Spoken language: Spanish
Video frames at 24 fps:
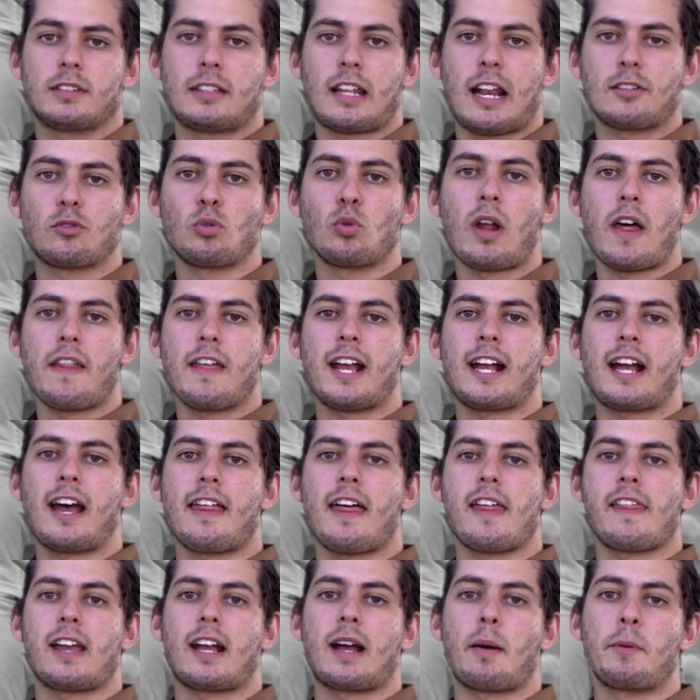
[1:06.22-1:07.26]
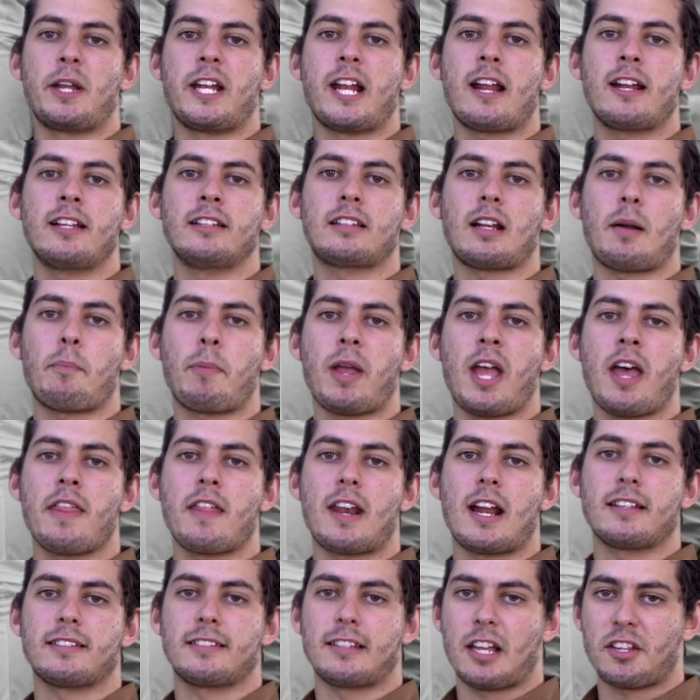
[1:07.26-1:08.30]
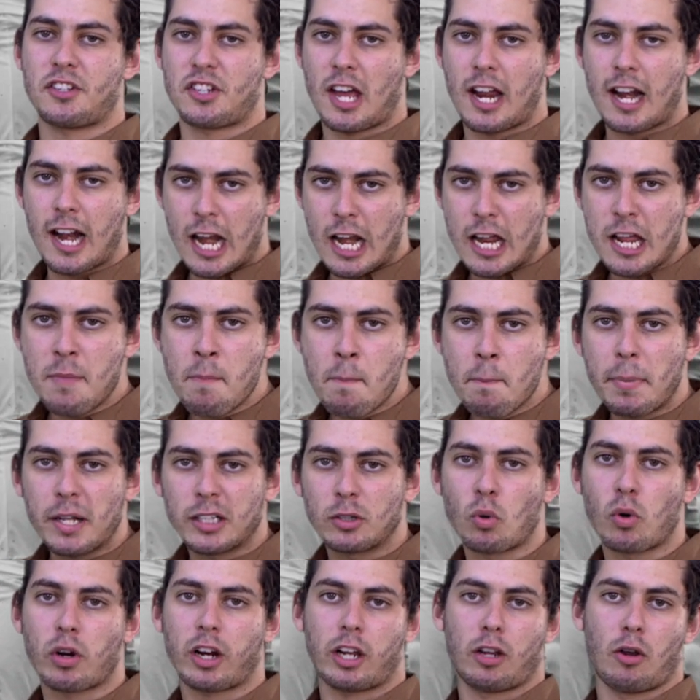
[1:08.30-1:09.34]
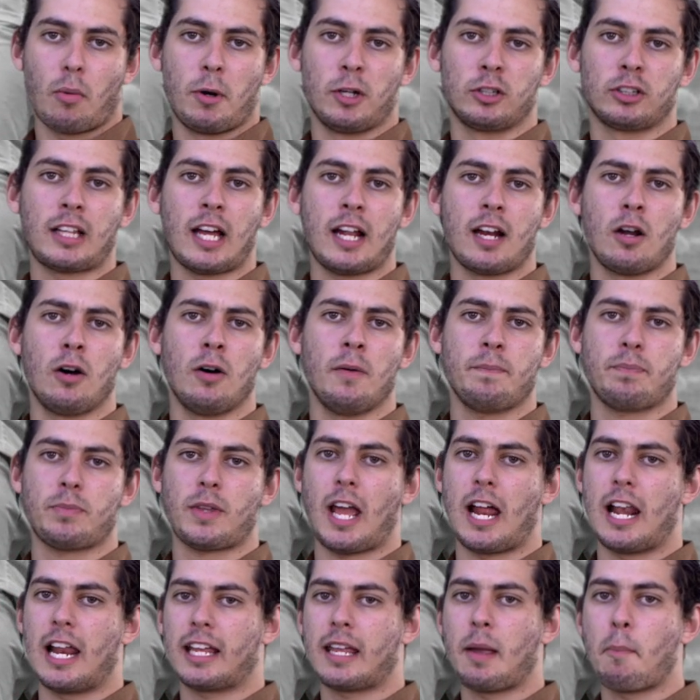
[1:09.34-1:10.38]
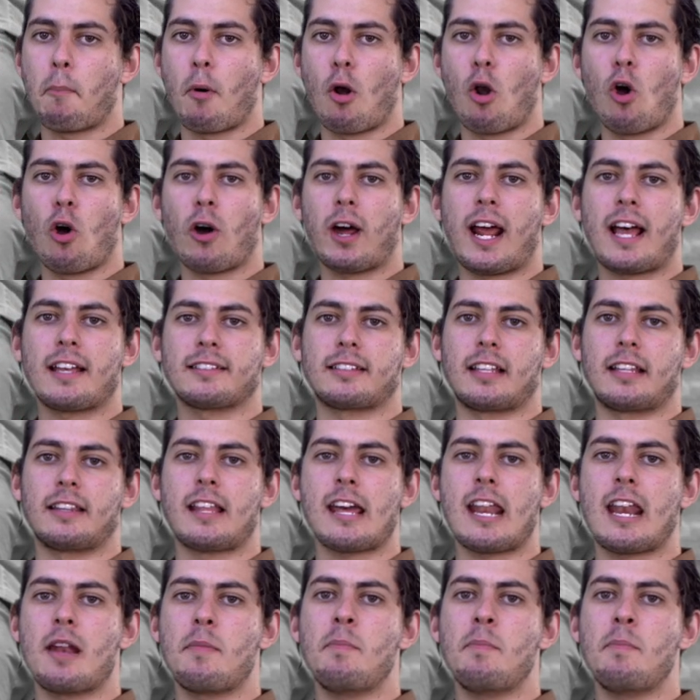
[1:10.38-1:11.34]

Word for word: Tras una década de caminar entre piedras y echar el ímpetu regiomontano, el equipo logra ascender